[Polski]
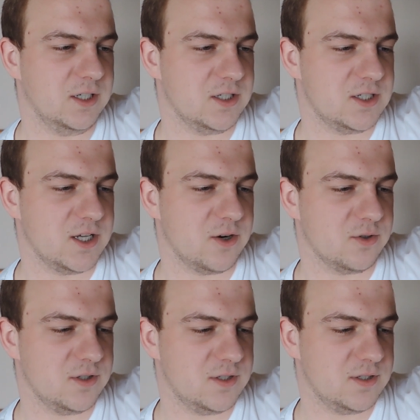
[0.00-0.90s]
i
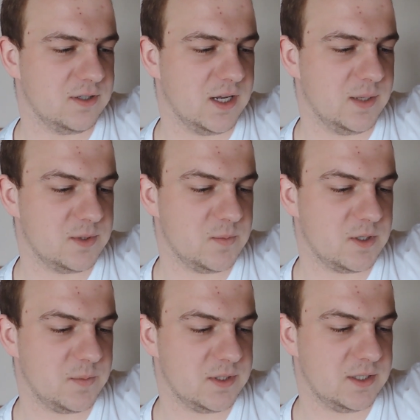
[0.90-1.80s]
szczerość. Najlepszy
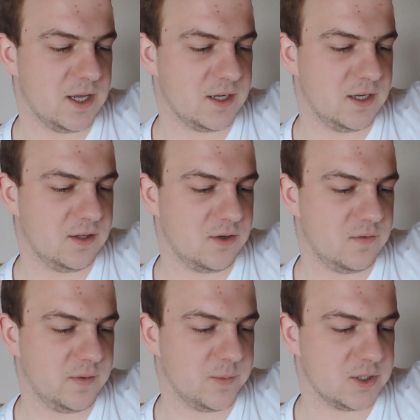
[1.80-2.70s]
przepis, jaki
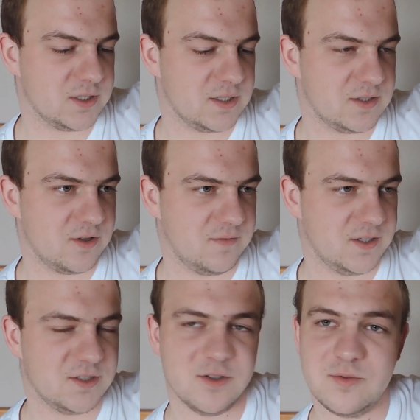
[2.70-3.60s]
kiedykolwiek możesz
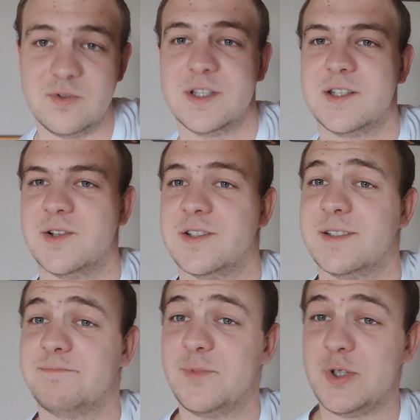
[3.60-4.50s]
testować. No tu się
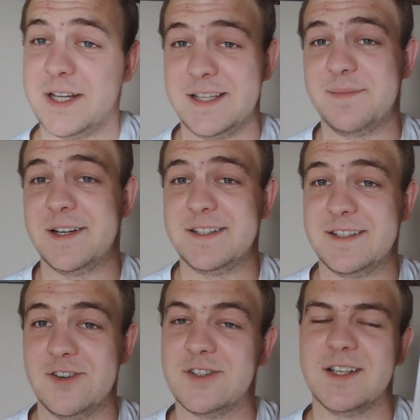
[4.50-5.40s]
zgodzę, tu się jak
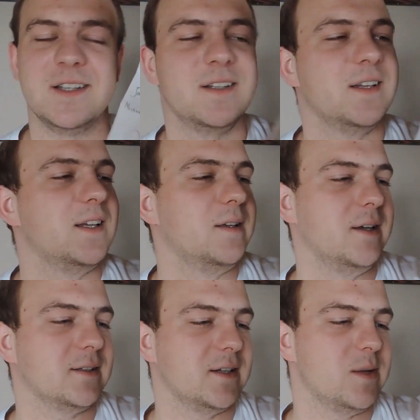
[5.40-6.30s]
najbardziej zgodzę,
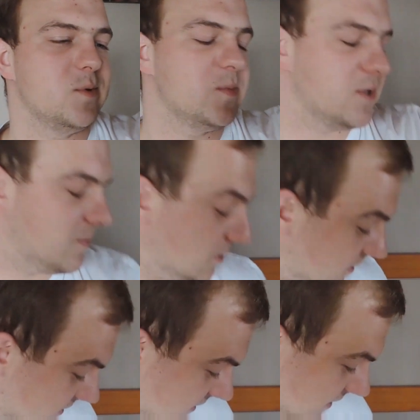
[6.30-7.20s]
jak najlepszy
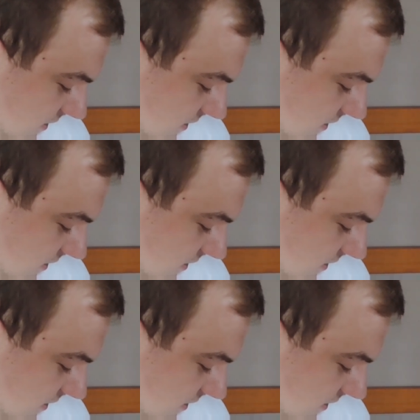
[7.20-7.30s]
przepis.